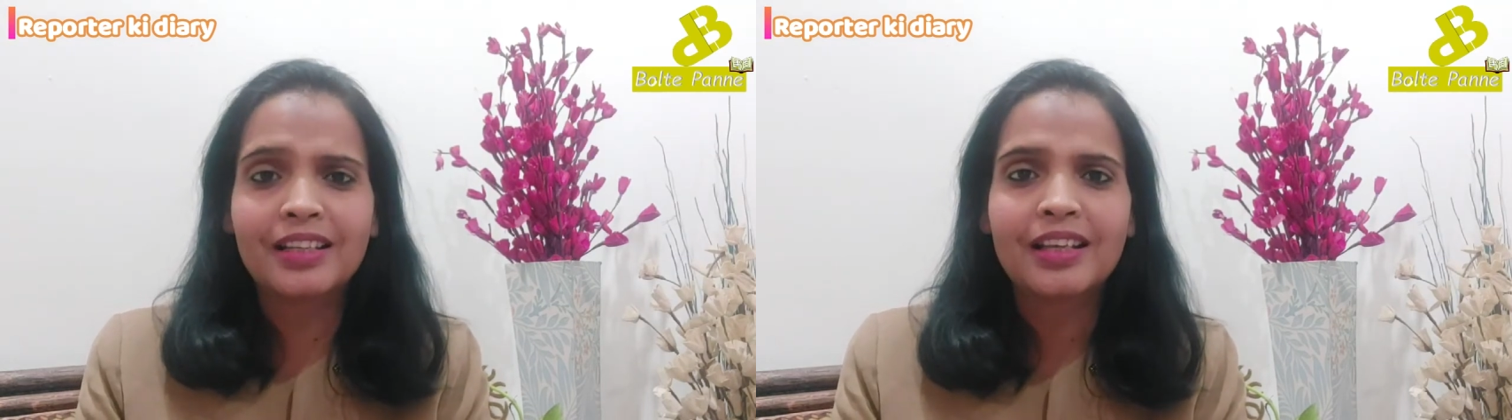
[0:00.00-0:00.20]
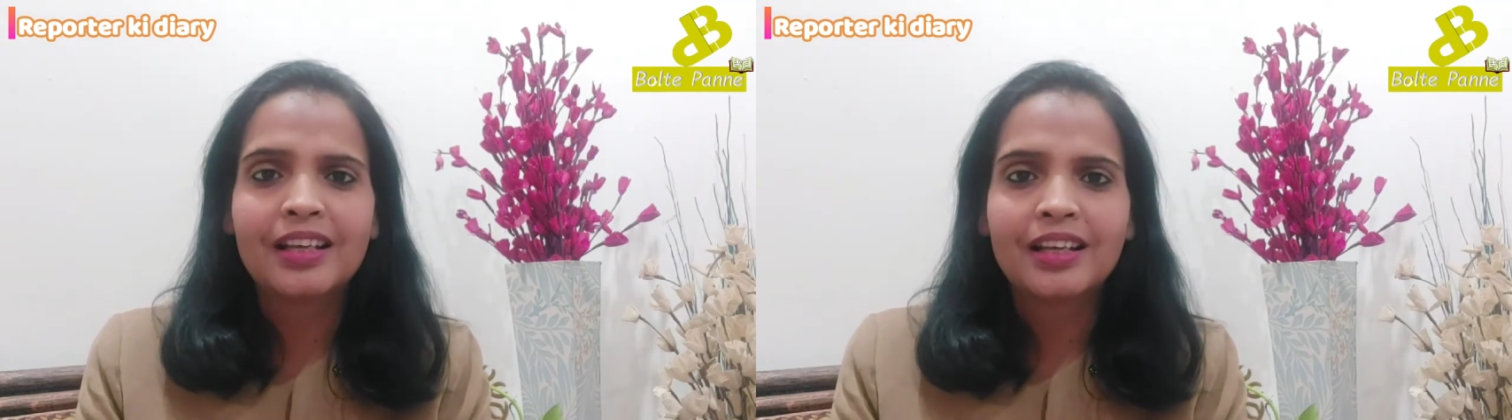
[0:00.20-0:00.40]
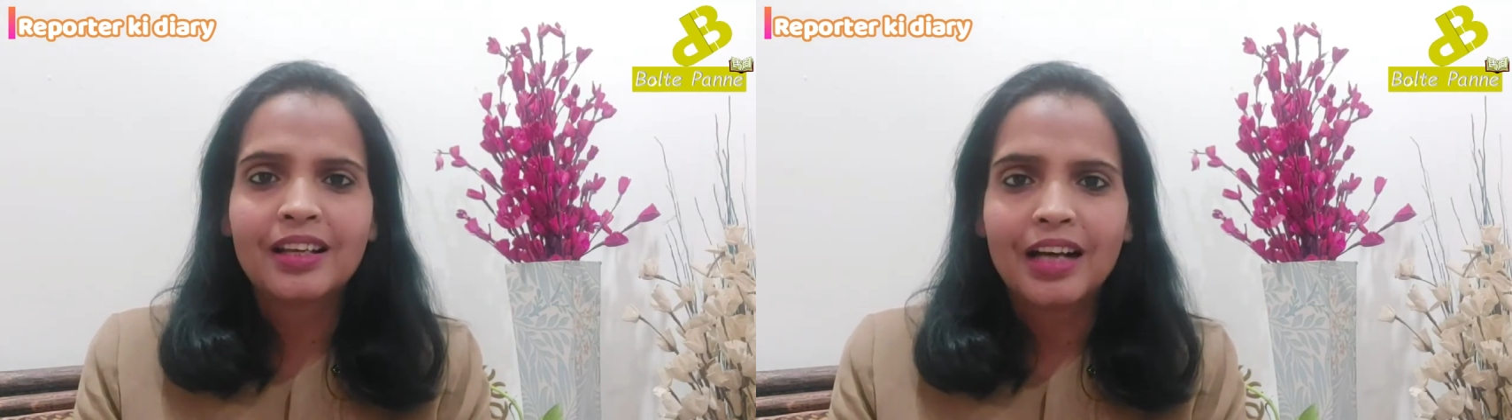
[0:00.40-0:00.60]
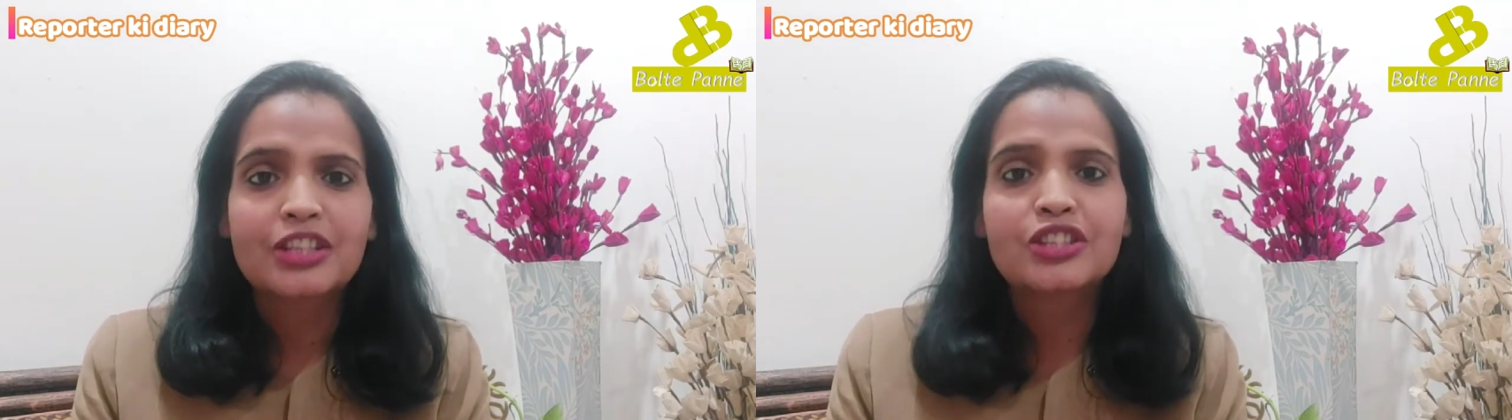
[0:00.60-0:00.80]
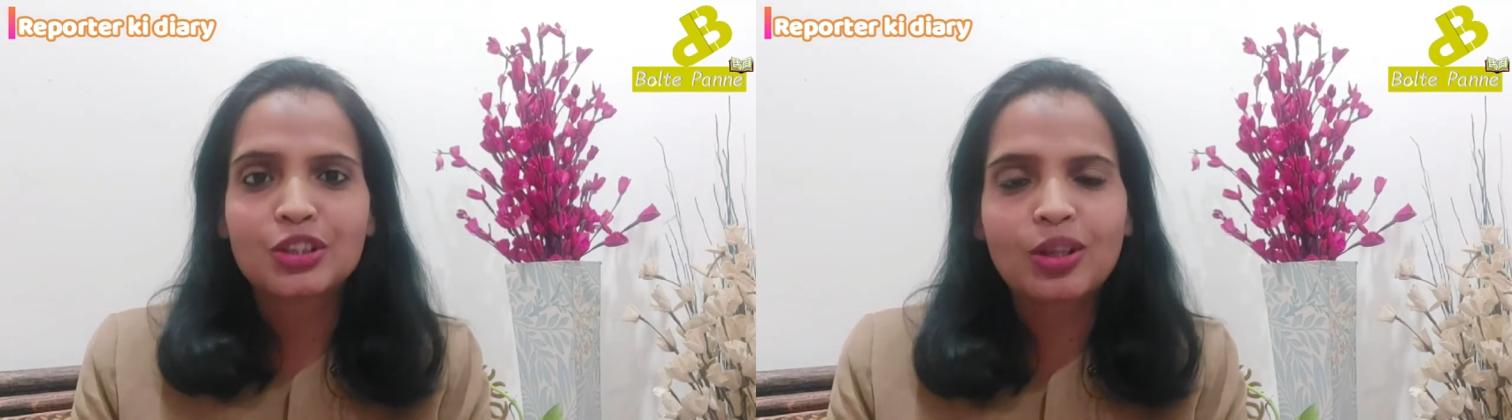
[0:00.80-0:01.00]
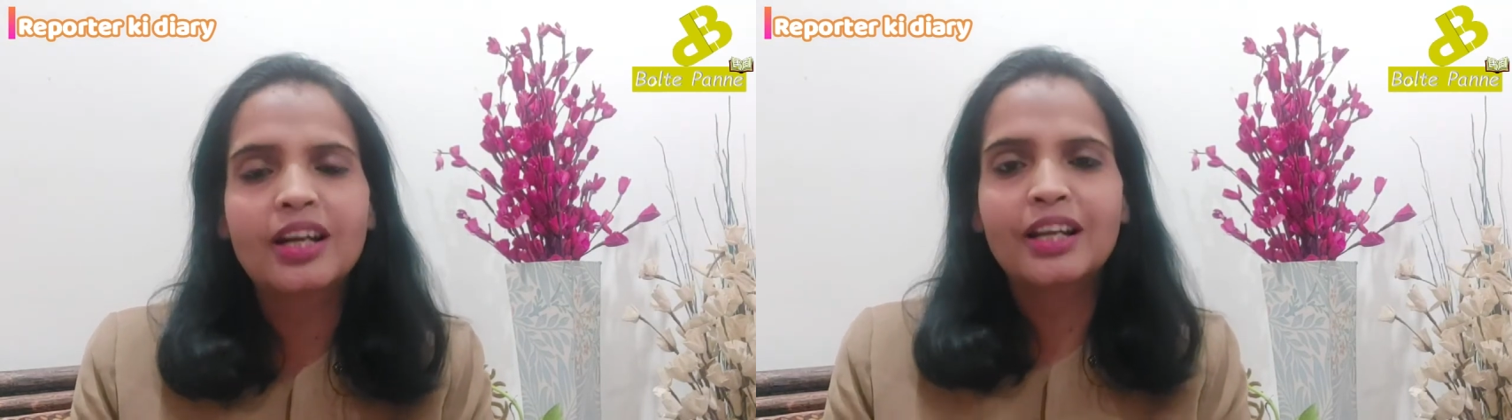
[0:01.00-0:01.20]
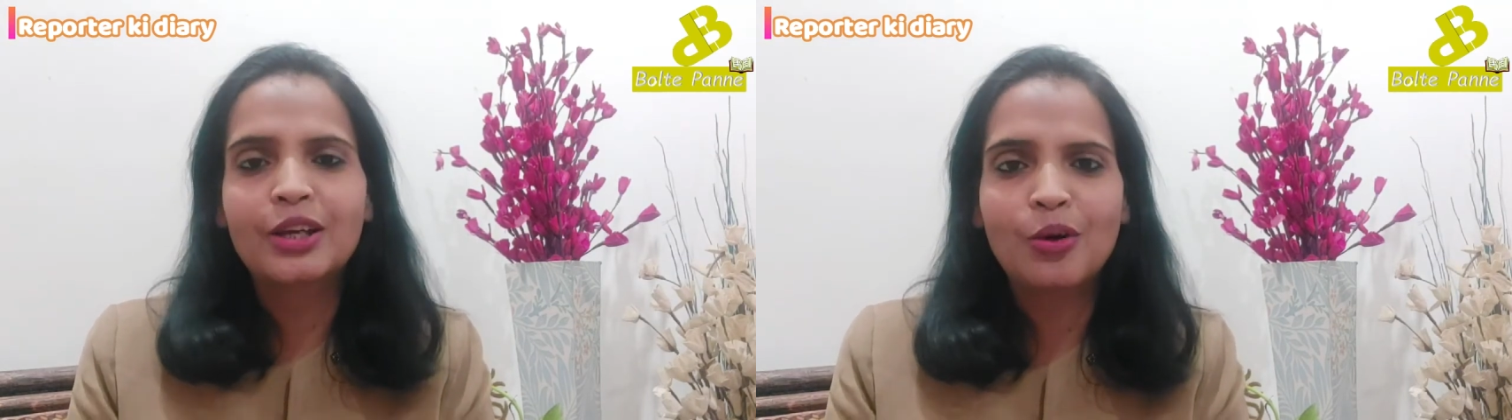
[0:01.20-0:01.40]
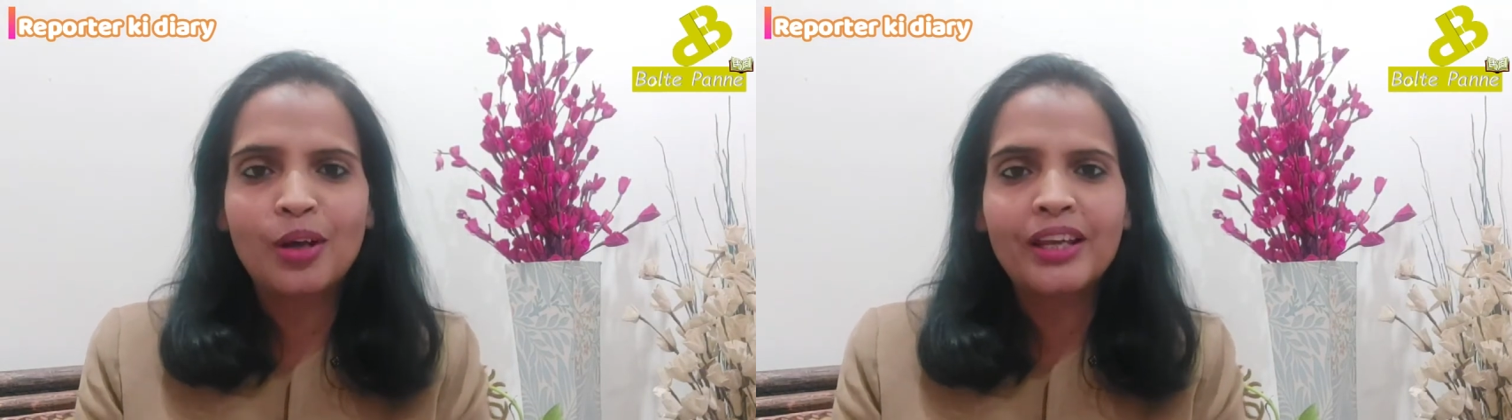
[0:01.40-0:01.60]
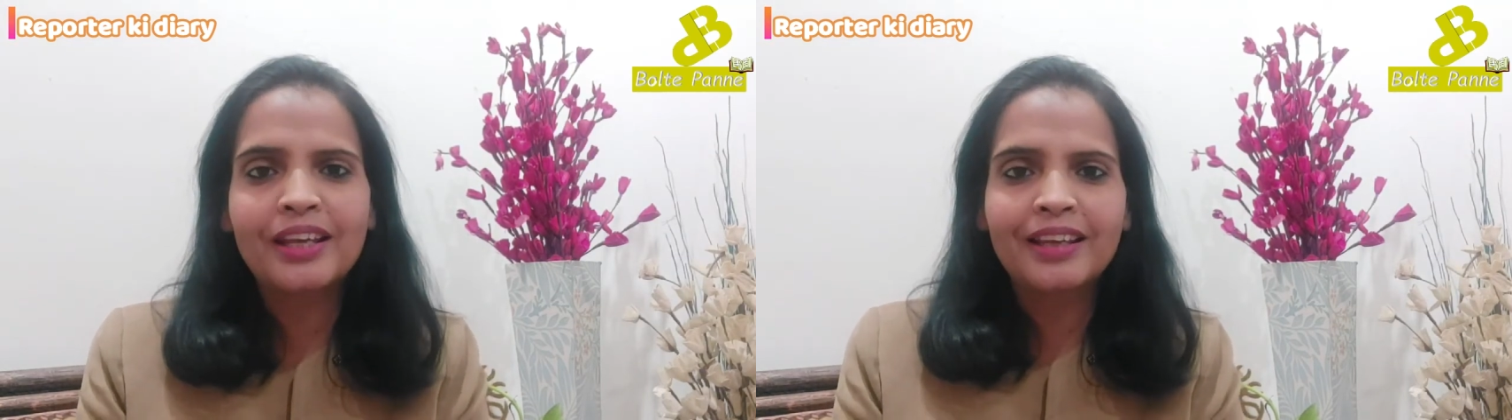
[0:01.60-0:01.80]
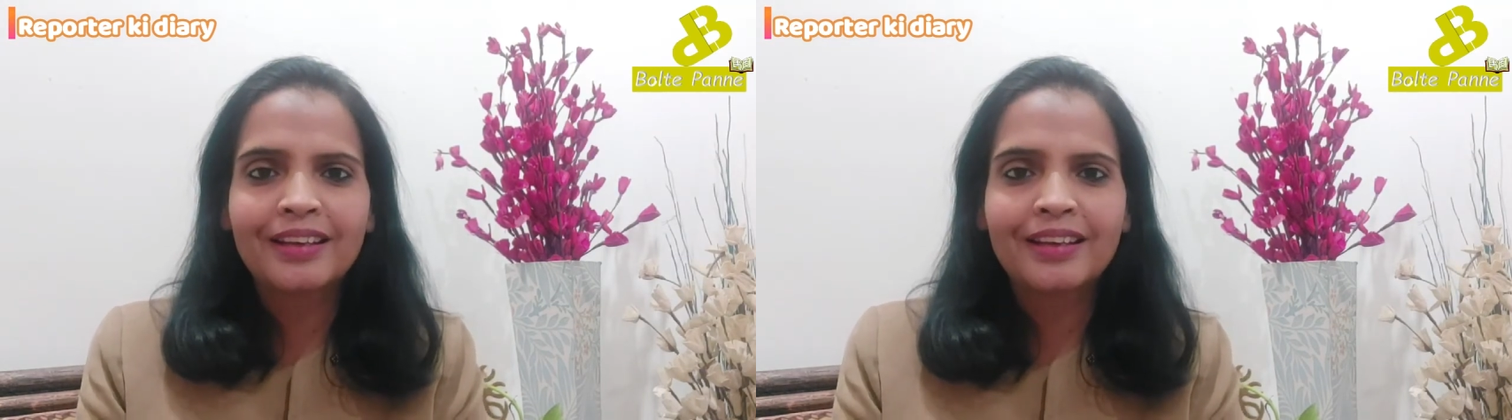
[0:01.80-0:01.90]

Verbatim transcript: कि अच्छी तो लड़की होगी